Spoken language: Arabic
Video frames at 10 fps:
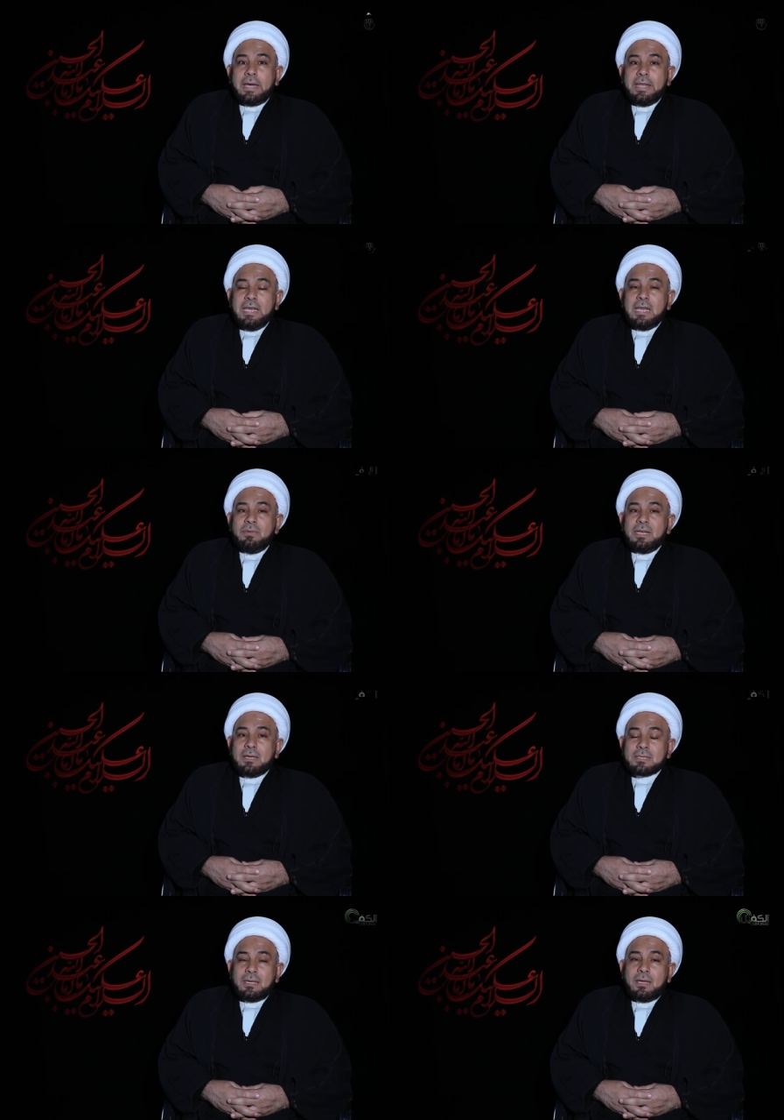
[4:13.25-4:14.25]
أن من
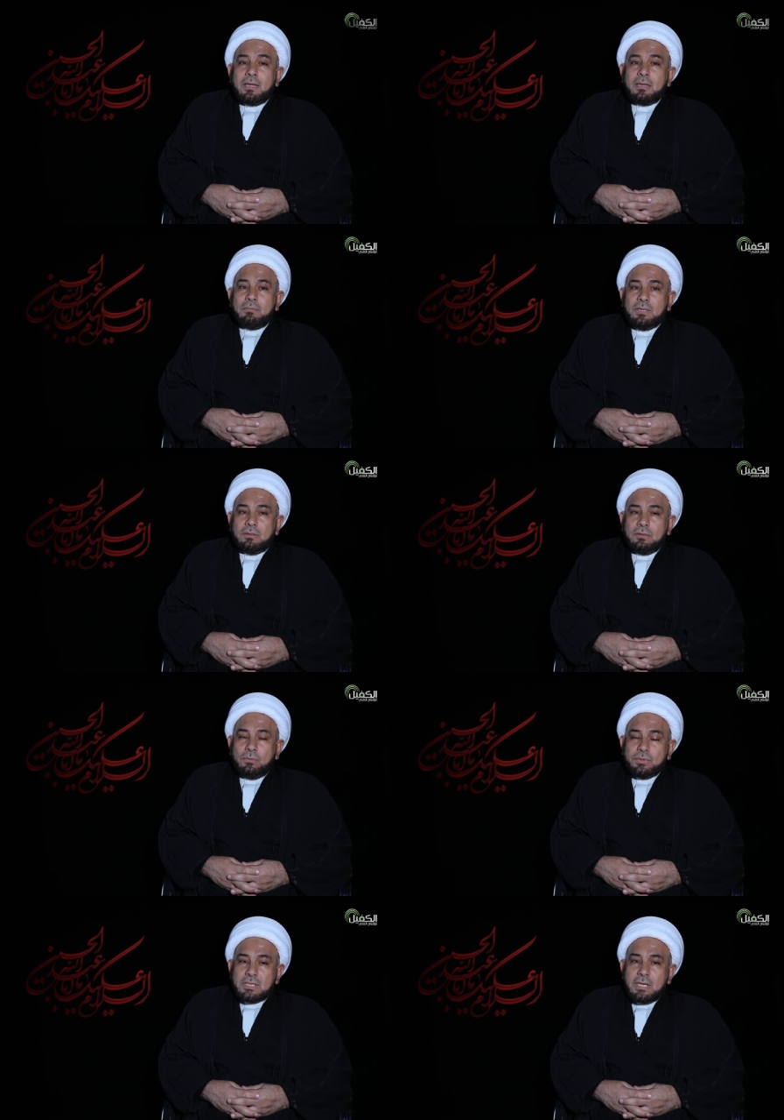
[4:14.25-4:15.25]
أصحاب
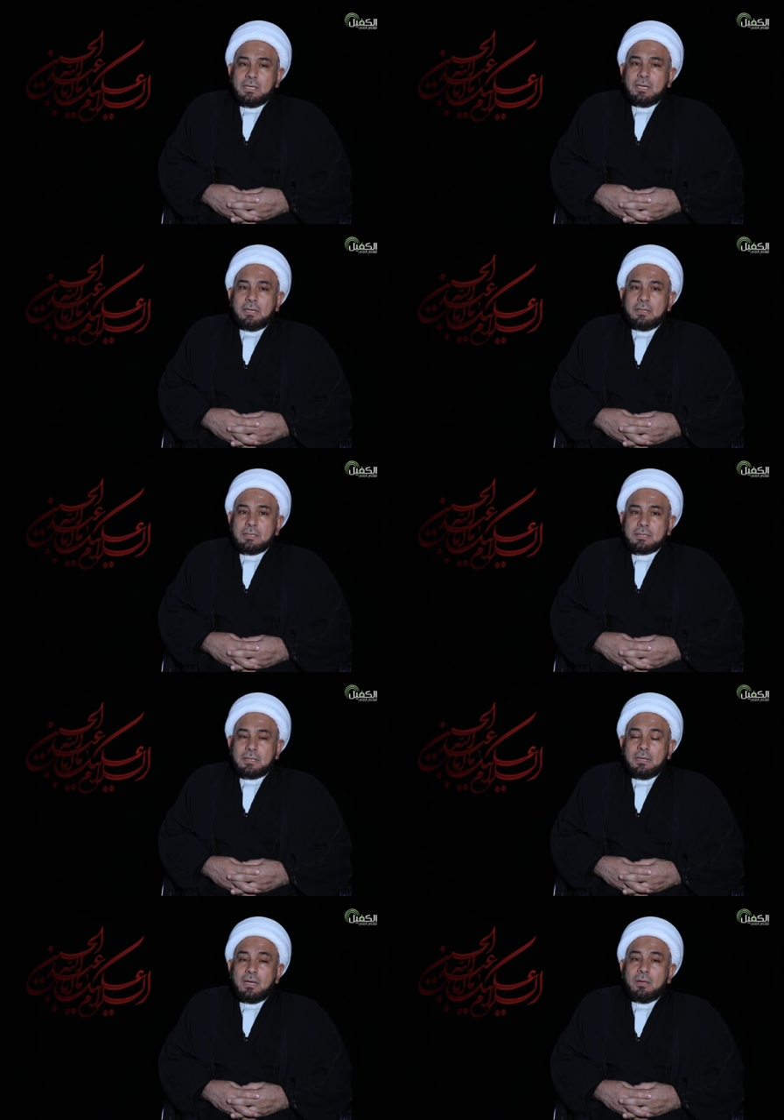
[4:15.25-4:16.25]
الحسين عليه
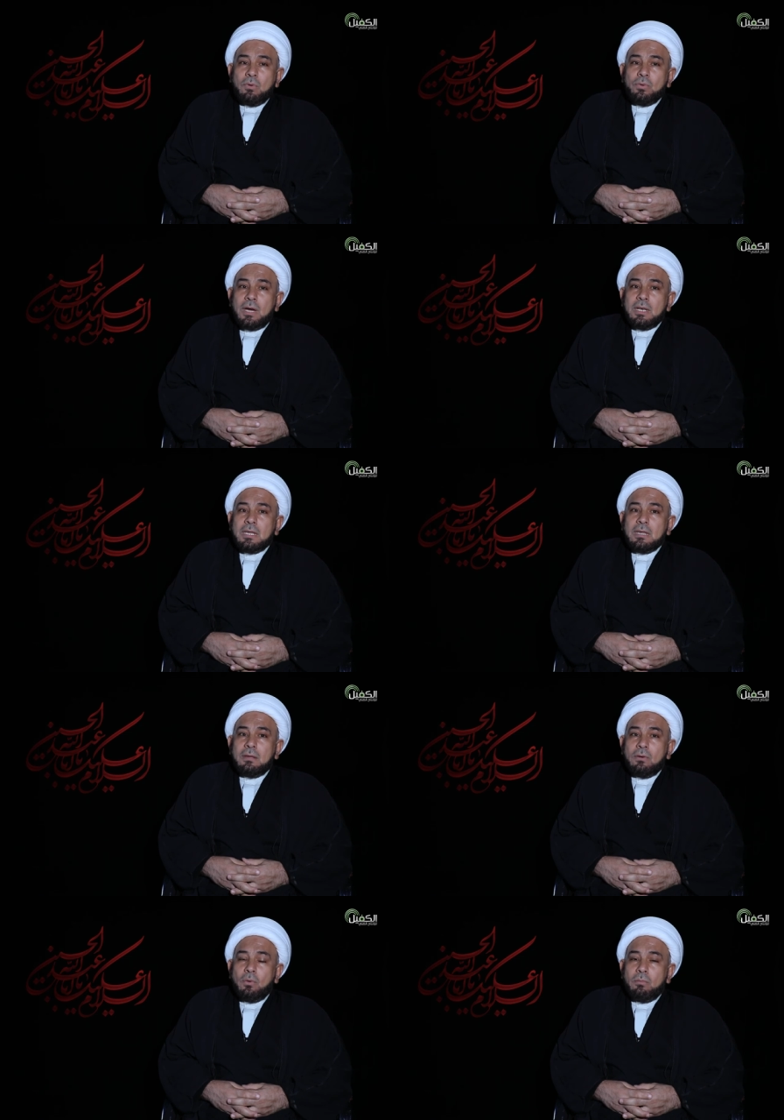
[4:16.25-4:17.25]
السلام هنالك
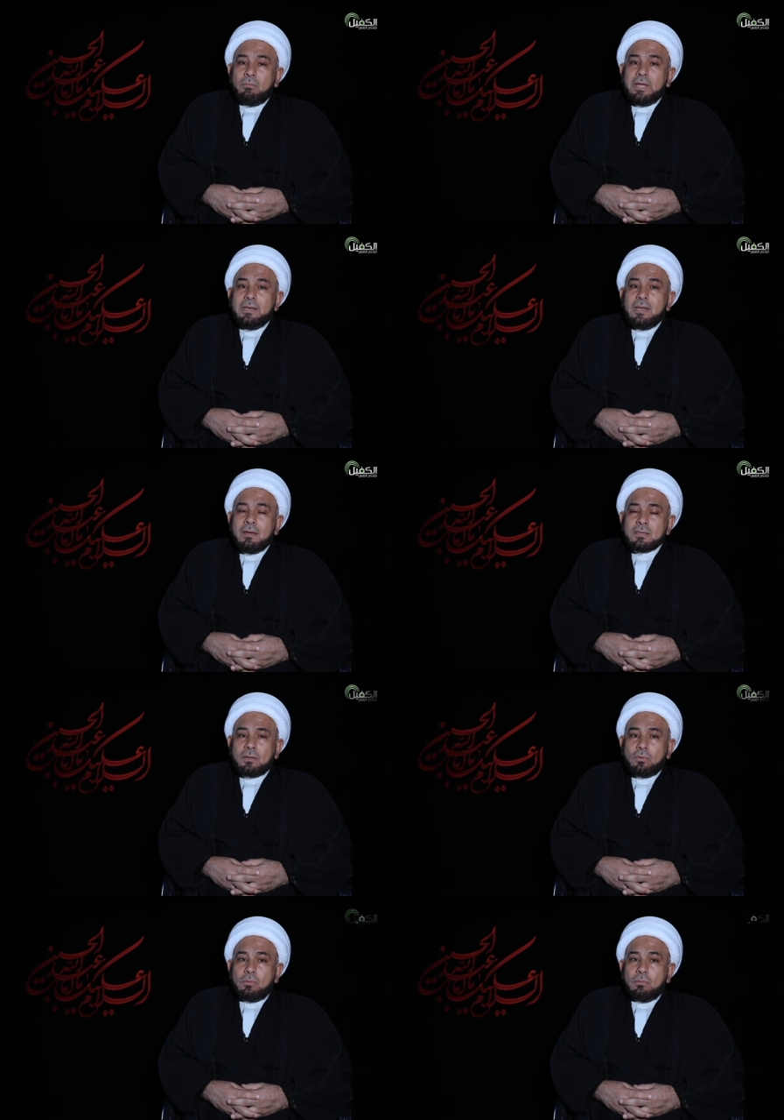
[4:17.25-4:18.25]
هم من
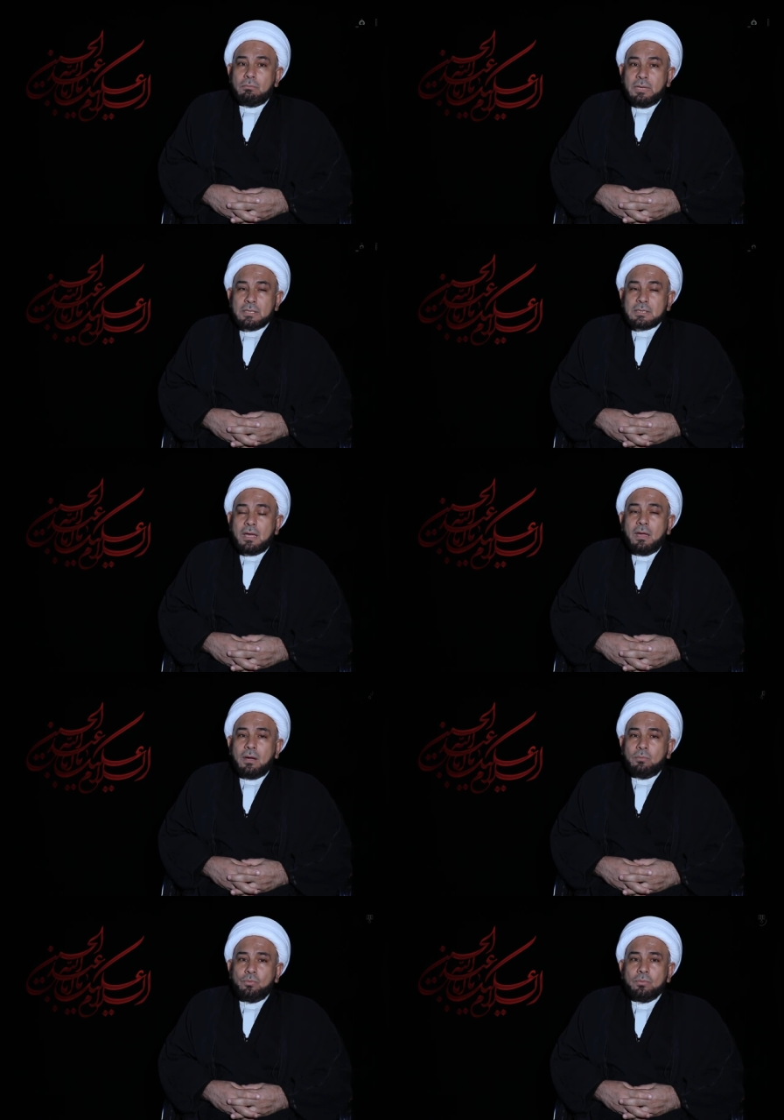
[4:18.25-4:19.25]
ناصر من
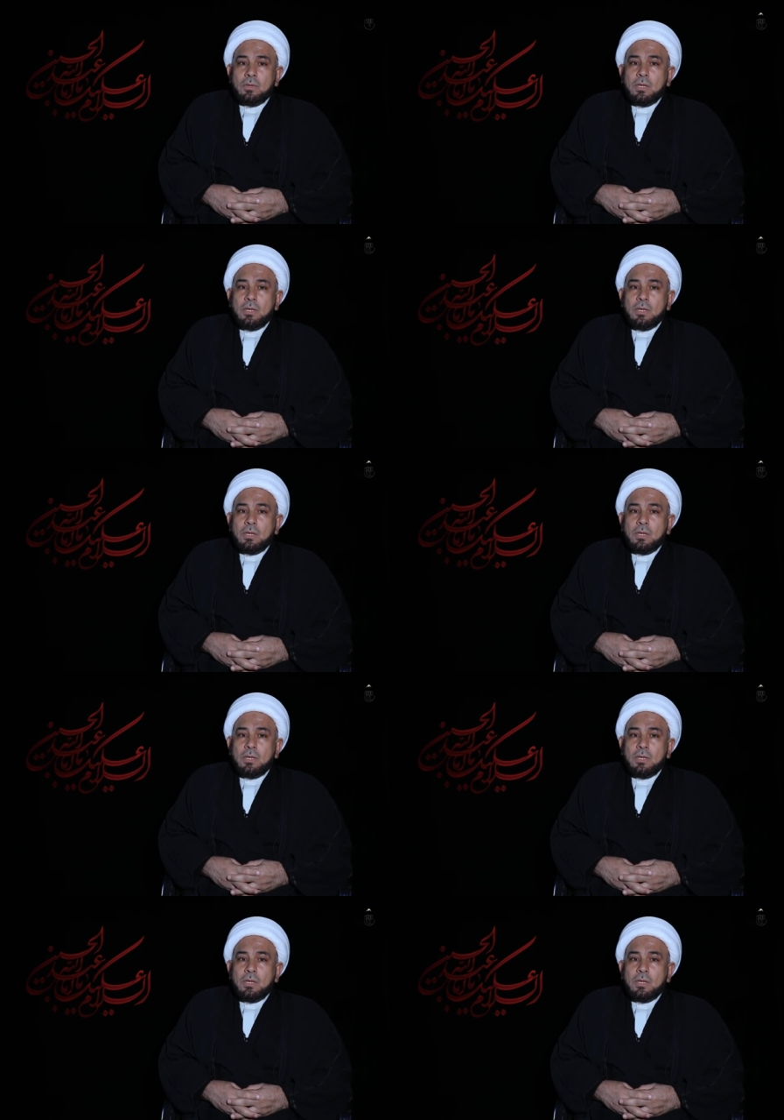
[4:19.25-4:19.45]
صاحبوا